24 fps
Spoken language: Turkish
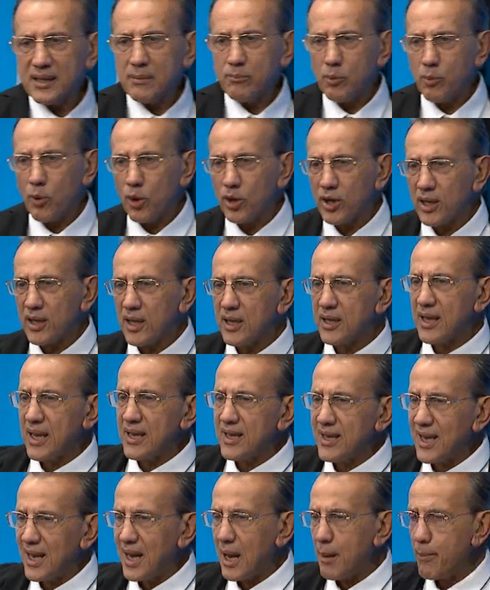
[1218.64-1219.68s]
bu bölgede
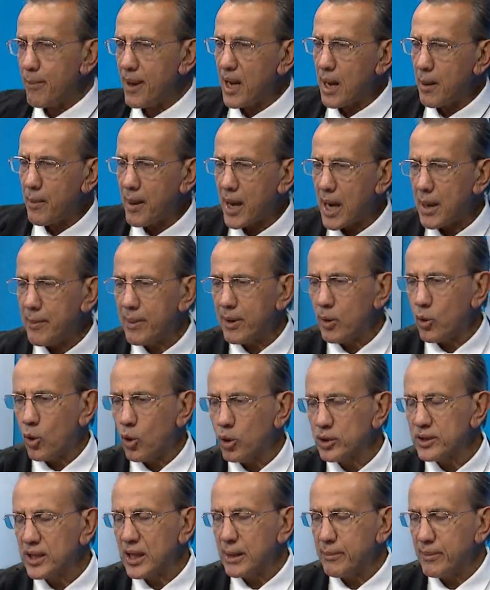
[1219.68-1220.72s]
dengelenmeyle beraber
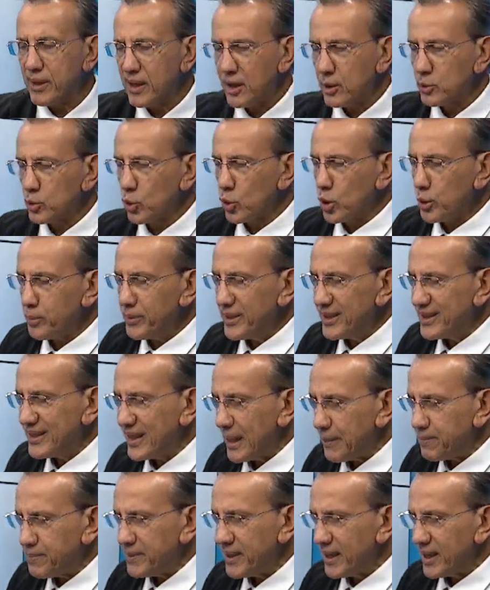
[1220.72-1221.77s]
ortalamalara doğru bir
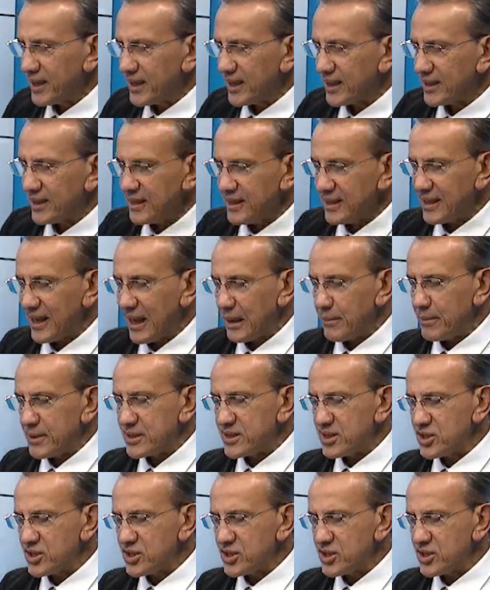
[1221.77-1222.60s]
tepki hareketinin gelmesi